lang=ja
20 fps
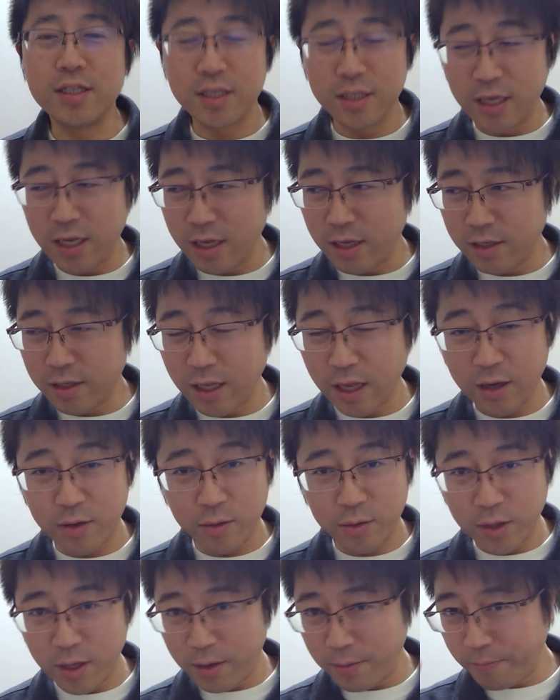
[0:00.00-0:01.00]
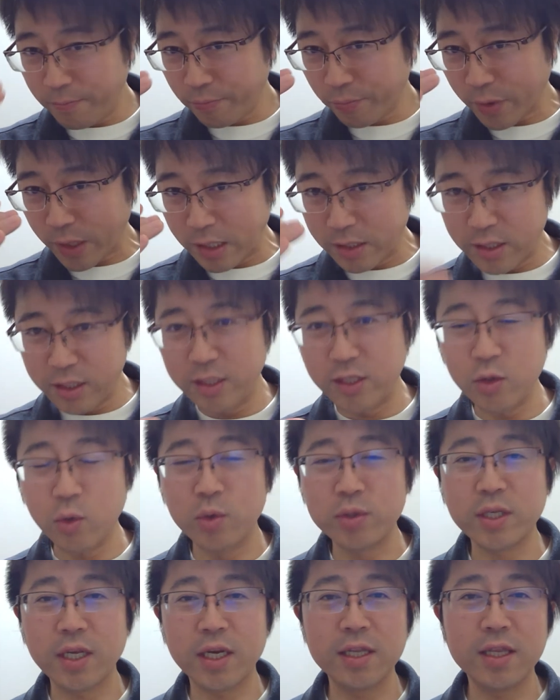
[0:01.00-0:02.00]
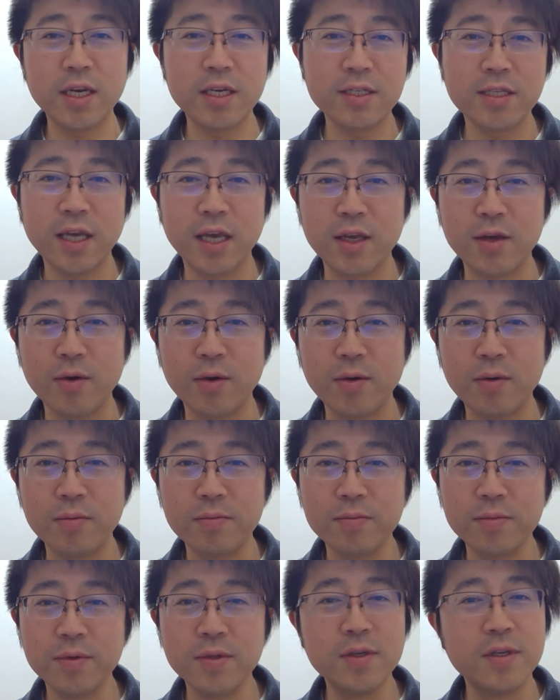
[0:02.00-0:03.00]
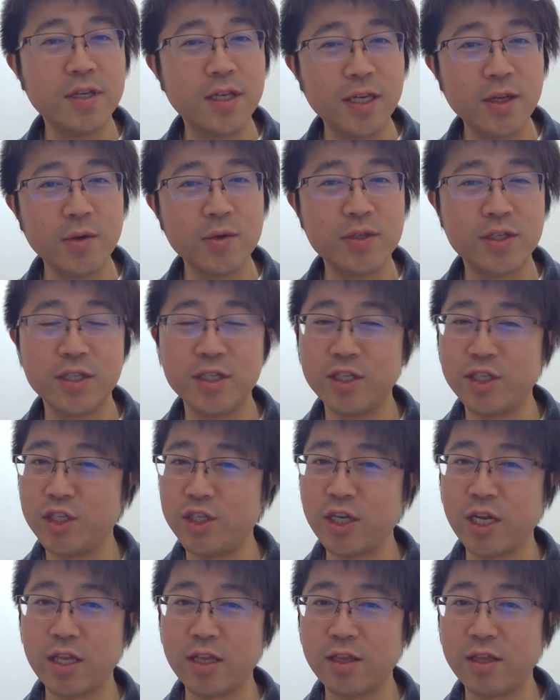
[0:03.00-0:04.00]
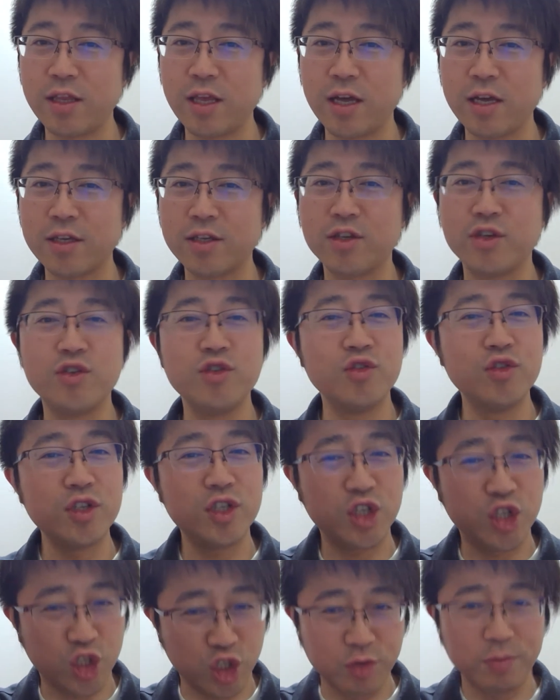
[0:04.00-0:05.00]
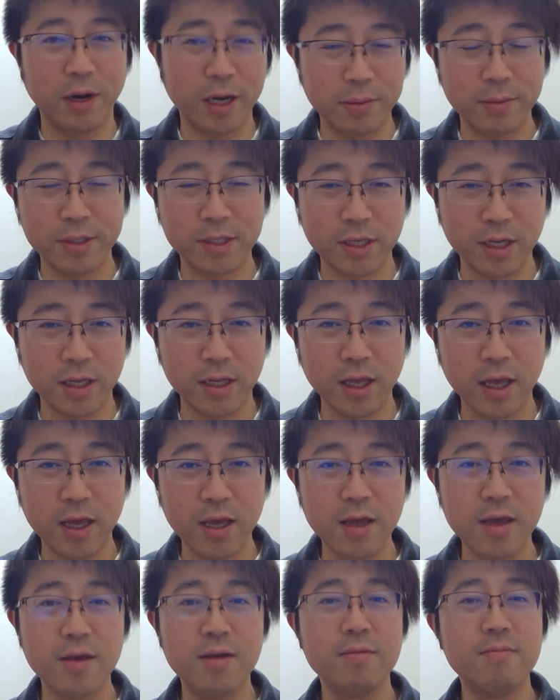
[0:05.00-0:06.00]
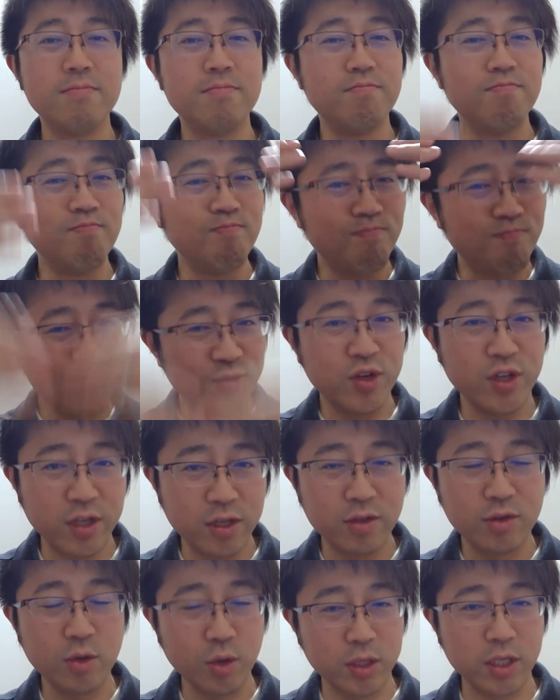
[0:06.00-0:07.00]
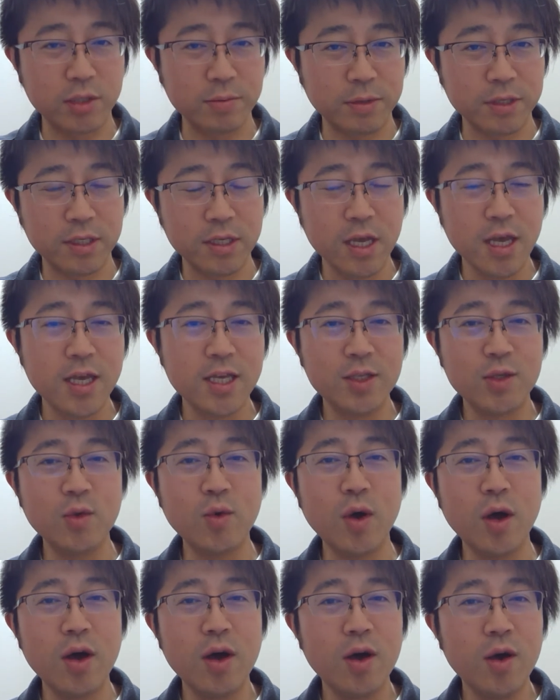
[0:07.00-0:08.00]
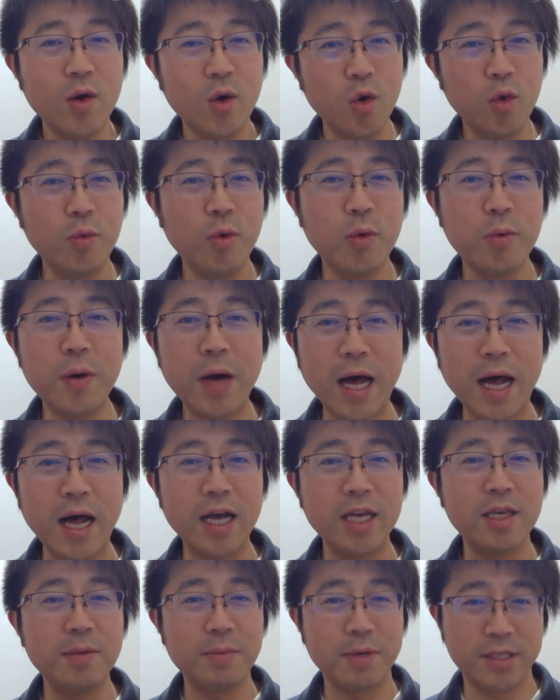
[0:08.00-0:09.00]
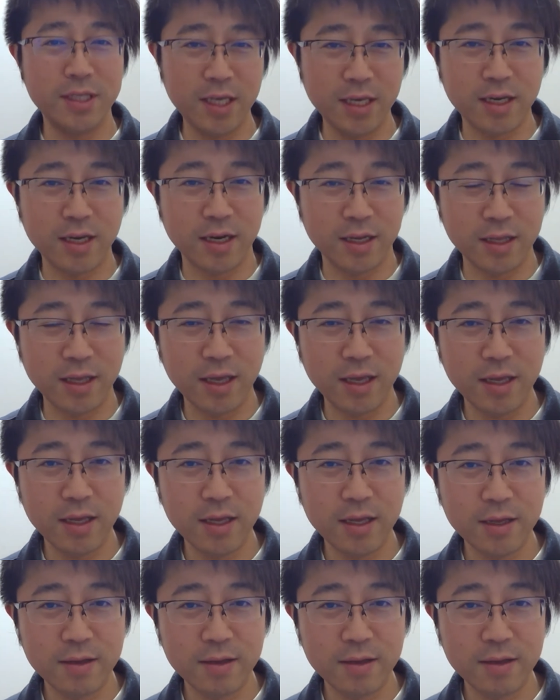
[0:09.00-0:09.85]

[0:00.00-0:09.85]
ね、なので、スイッチ押されたら最後、ギロチンシャッター、急に閉まりますからね。無理、閉ざします。そこはほぼ開きませんからね。